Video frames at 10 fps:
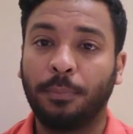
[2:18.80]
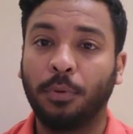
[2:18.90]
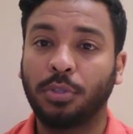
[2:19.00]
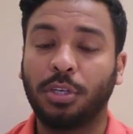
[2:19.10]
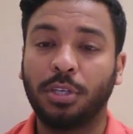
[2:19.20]

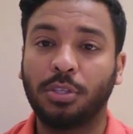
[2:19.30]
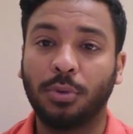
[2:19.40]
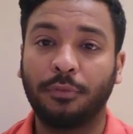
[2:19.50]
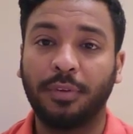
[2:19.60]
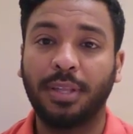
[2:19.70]
بوسكيتس
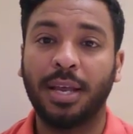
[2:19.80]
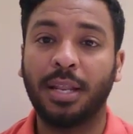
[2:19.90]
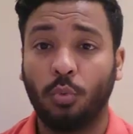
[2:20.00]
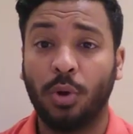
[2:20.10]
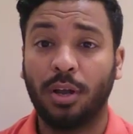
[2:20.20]

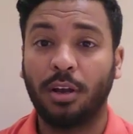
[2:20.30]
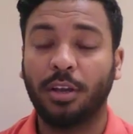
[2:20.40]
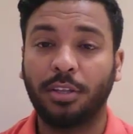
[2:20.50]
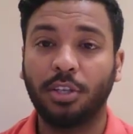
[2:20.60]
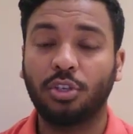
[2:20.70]
وفيدال
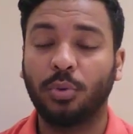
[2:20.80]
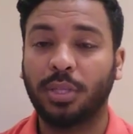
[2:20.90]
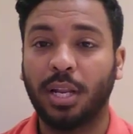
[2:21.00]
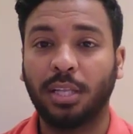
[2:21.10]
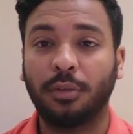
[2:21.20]
وراكيتيتش
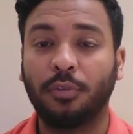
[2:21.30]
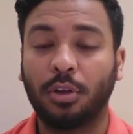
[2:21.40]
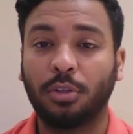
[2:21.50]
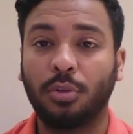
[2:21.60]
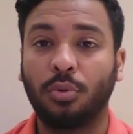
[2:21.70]
وثلاثة في
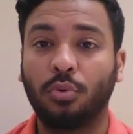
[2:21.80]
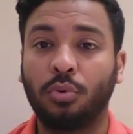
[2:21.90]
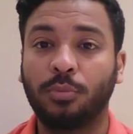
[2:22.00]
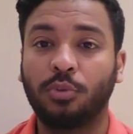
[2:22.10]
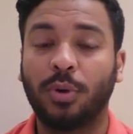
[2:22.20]
خط
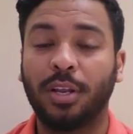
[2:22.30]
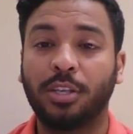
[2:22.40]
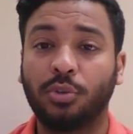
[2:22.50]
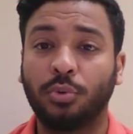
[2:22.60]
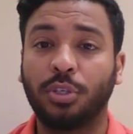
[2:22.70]
الهجوم
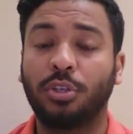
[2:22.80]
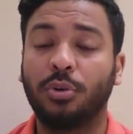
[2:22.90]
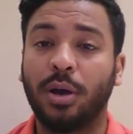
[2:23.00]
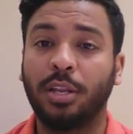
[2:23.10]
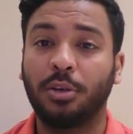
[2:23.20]
سواريز
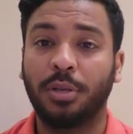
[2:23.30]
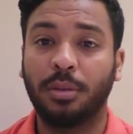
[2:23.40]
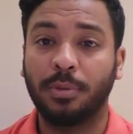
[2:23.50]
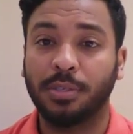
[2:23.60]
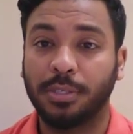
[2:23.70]
كوتينيو
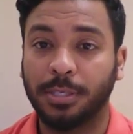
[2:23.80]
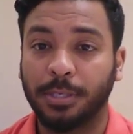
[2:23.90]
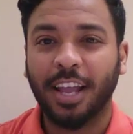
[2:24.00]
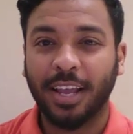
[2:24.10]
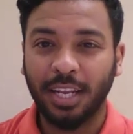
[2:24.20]
ليونيل ميسي
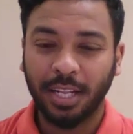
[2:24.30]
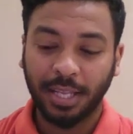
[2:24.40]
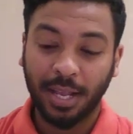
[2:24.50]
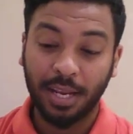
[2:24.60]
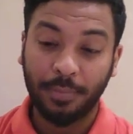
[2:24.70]
خلينا
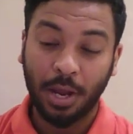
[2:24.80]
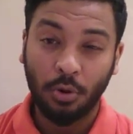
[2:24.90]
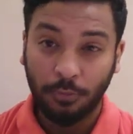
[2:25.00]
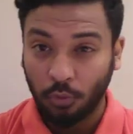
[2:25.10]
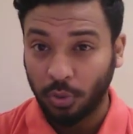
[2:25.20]
اتكلم
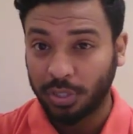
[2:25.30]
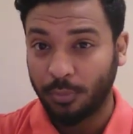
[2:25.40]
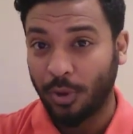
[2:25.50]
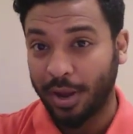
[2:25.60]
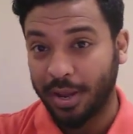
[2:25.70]
معاكم في نقطة
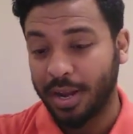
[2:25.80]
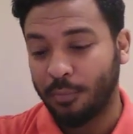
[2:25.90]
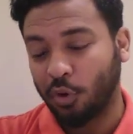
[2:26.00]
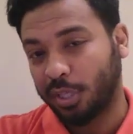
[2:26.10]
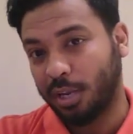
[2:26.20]
معينة
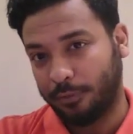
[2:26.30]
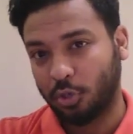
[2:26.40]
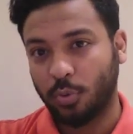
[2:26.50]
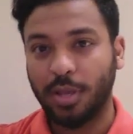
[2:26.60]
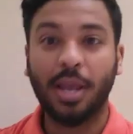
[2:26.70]
مختلفة
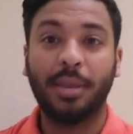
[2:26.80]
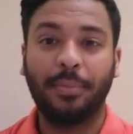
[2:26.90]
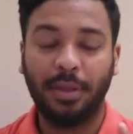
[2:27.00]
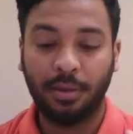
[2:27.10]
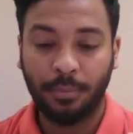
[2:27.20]
شوية
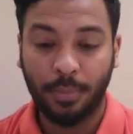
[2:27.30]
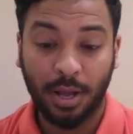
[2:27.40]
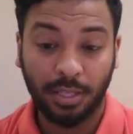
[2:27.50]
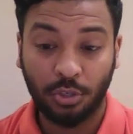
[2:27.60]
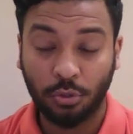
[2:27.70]
يمكن
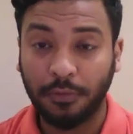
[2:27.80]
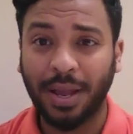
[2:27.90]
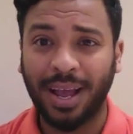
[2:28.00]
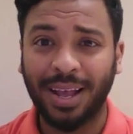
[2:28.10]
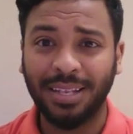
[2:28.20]
البعض
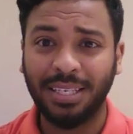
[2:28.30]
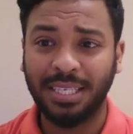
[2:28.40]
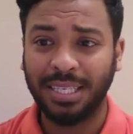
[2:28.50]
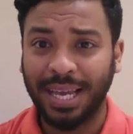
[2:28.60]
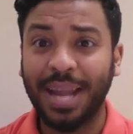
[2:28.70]
يشوفها
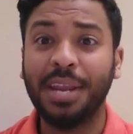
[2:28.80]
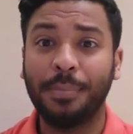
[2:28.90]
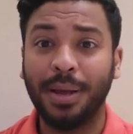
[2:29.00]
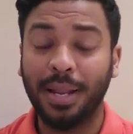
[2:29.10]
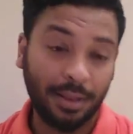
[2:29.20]
عني
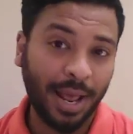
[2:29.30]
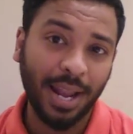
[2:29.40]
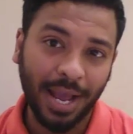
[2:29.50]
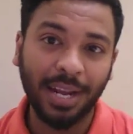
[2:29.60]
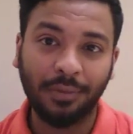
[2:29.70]
غريبة لكن
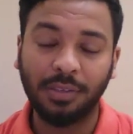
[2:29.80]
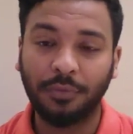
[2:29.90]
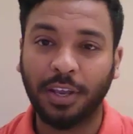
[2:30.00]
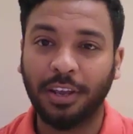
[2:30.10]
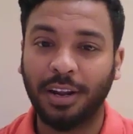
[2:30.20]
هلحق نفسي
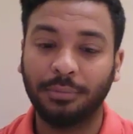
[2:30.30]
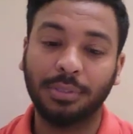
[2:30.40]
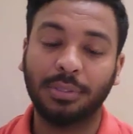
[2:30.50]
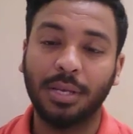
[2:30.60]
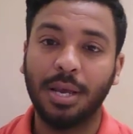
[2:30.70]
في اخرها بس